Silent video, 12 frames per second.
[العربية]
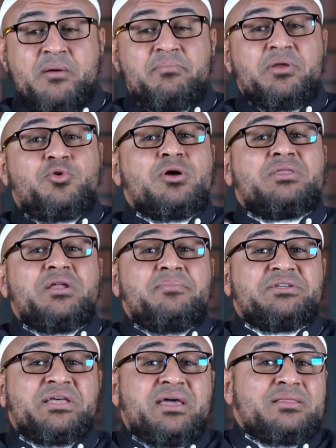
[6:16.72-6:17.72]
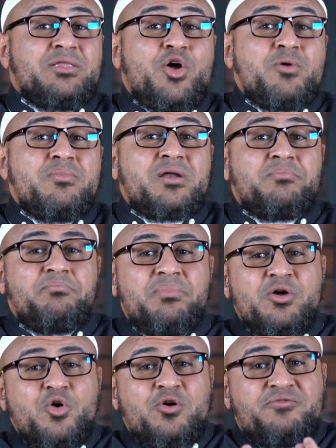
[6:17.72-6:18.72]
من كتر ما سيدنا عمر
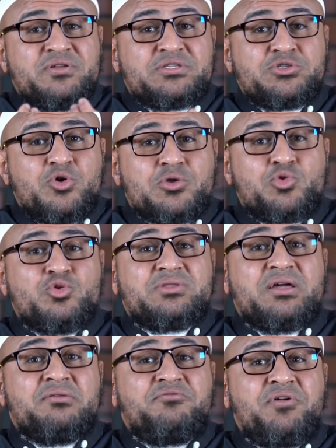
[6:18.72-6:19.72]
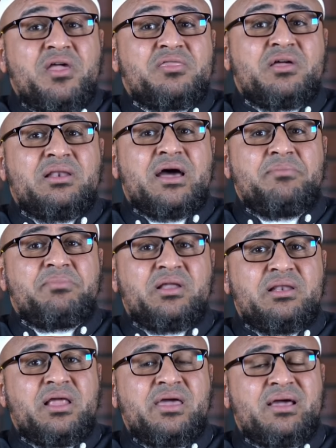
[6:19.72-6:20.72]
بيخفض صوته تنفيذا لأمر
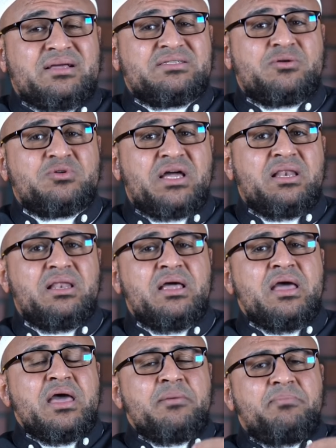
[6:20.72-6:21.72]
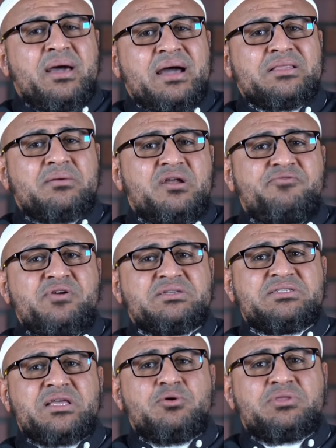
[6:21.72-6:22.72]
الله عز وجل بعدم رفع
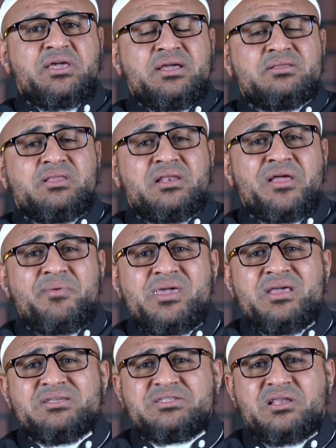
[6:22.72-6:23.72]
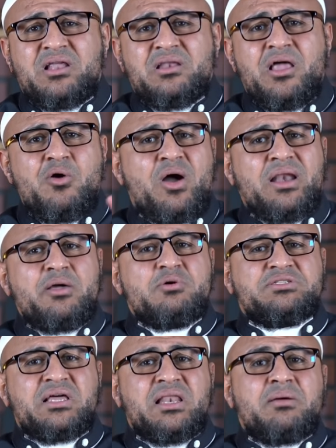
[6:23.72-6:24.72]
الصوت عند النبي صلى الله عليه
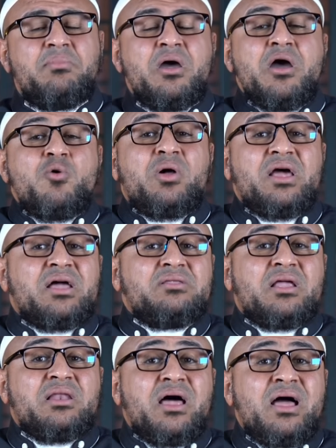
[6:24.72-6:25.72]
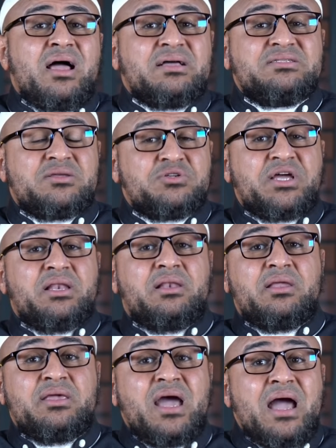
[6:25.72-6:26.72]
وسلم ولأن الله عز
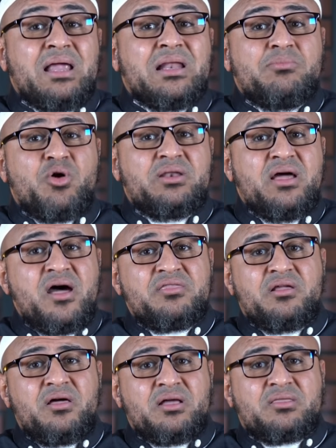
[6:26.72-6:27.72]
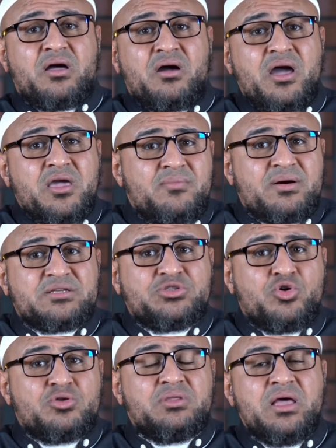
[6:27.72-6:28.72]
وجل يعلم أن هذا الخطأ غير
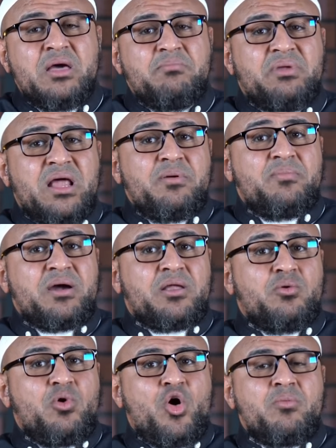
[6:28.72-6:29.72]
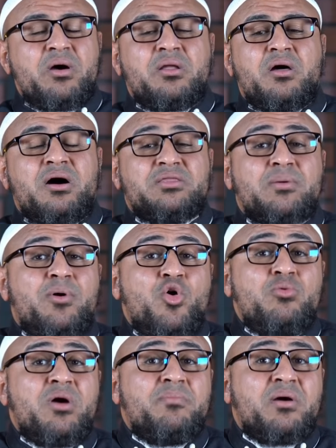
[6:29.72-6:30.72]
مقصود من أبي بكر وعمر
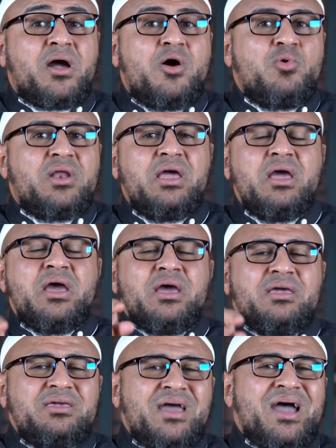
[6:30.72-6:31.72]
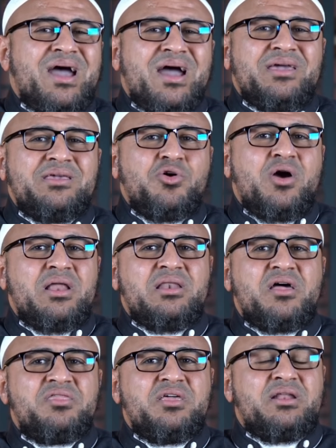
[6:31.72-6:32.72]
خاطبهما بقوله يا أيها
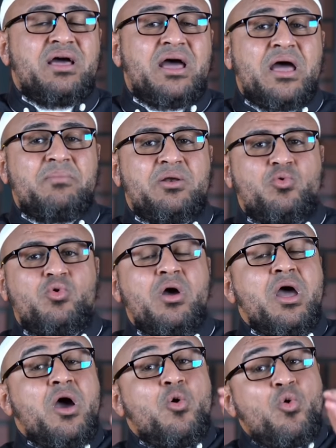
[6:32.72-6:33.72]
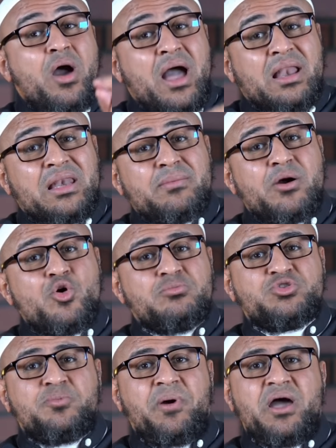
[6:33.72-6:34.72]
الذين آمنوا وعلمهم
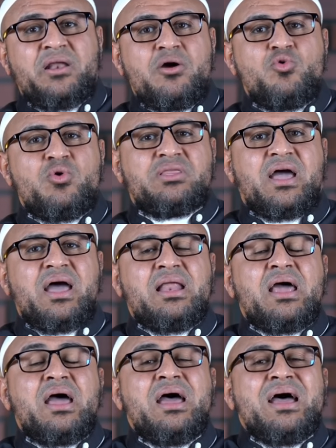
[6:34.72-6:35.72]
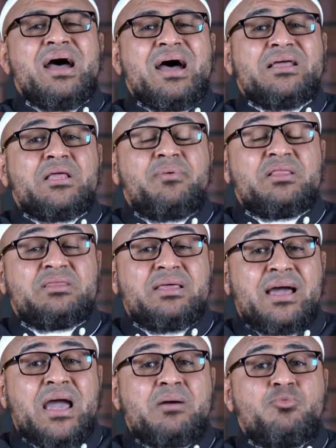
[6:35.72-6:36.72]
سبحانه وتعالى أدب
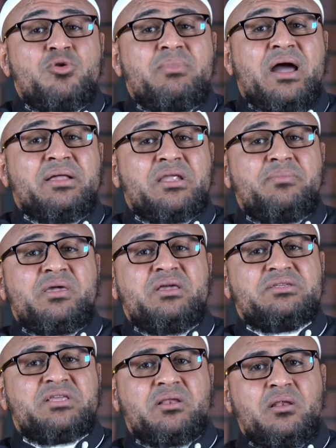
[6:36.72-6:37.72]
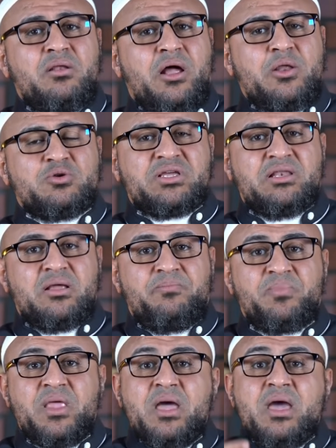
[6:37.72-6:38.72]
التعامل مع النبي صلى الله عليه وسلم